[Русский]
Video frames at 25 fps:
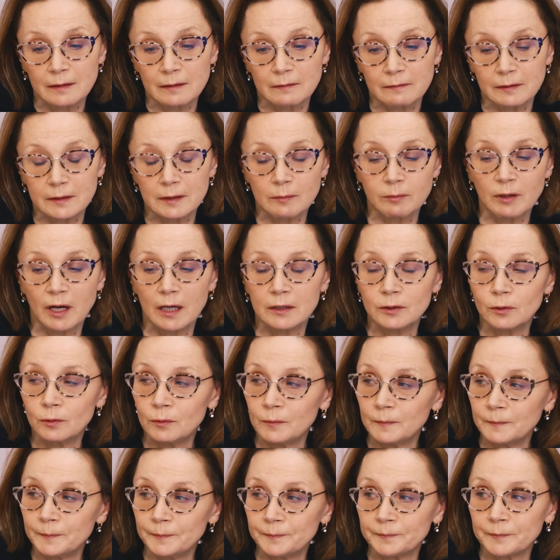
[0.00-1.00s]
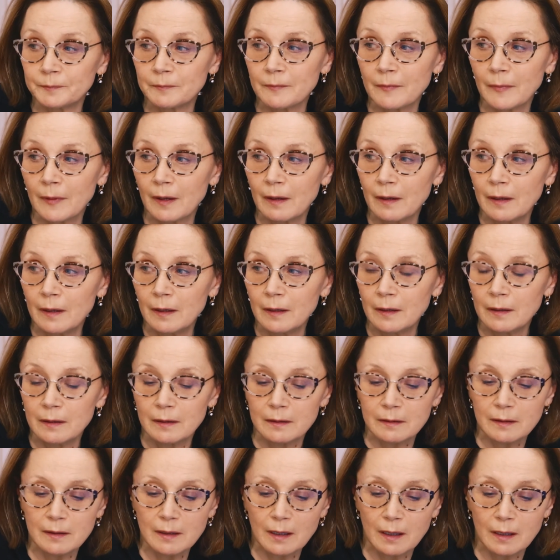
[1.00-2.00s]
В этом году
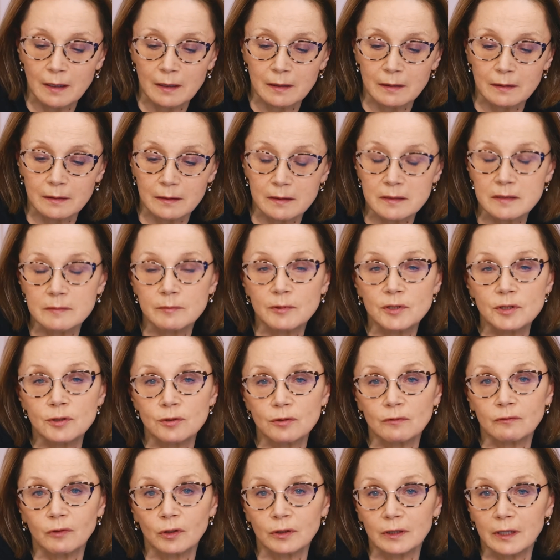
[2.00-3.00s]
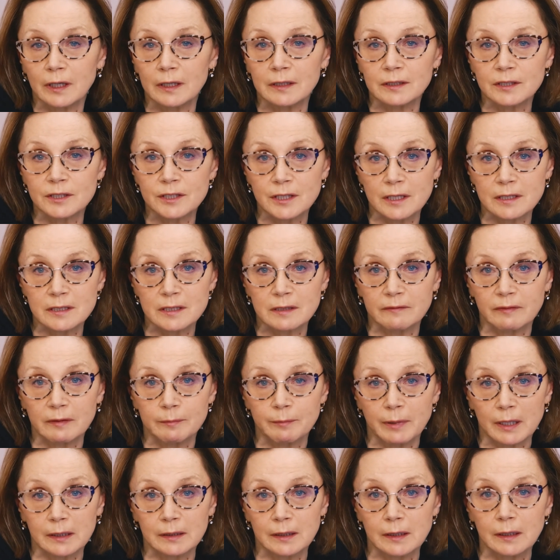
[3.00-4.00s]
я размещу в онлайн-шествии
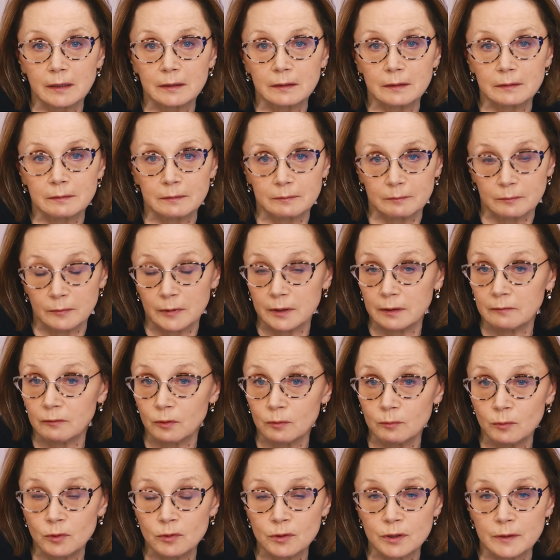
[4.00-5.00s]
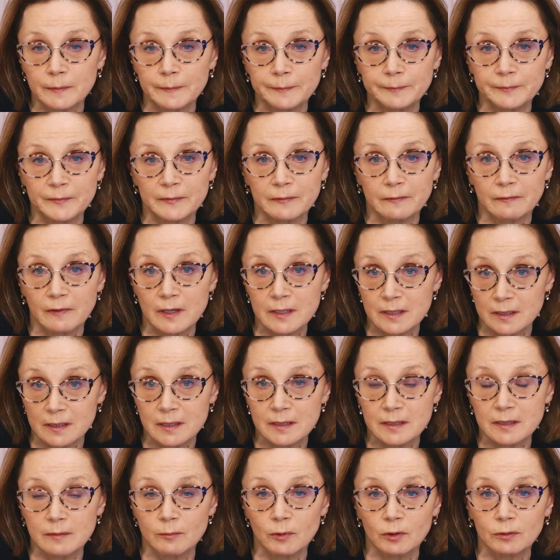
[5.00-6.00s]
портрет моего мужа Василия
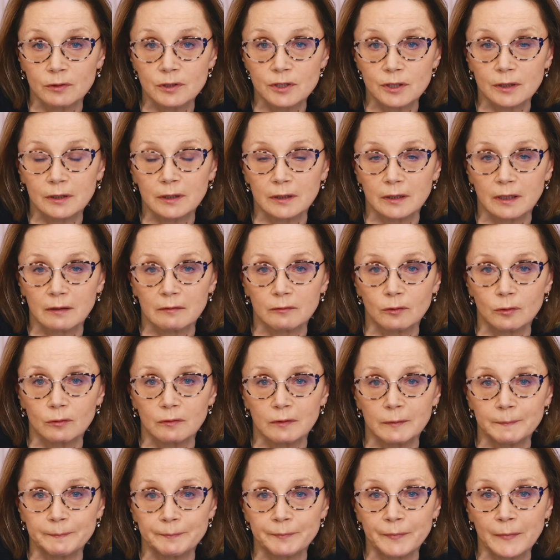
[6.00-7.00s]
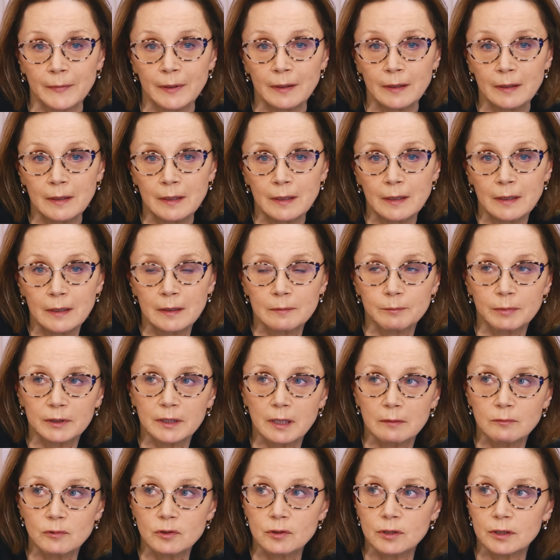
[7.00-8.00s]
Семеновича Ланового,
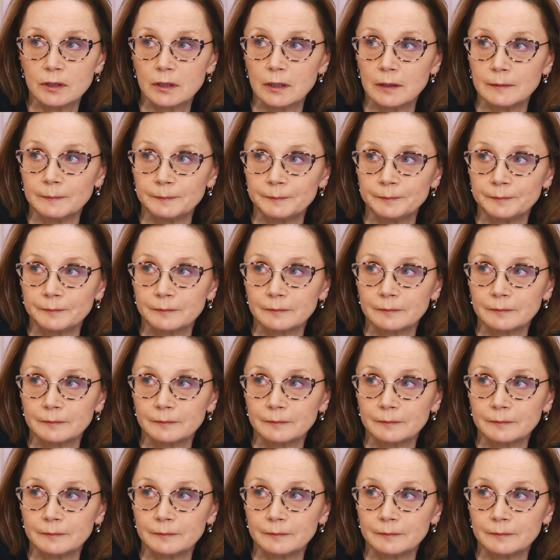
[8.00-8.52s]
потому что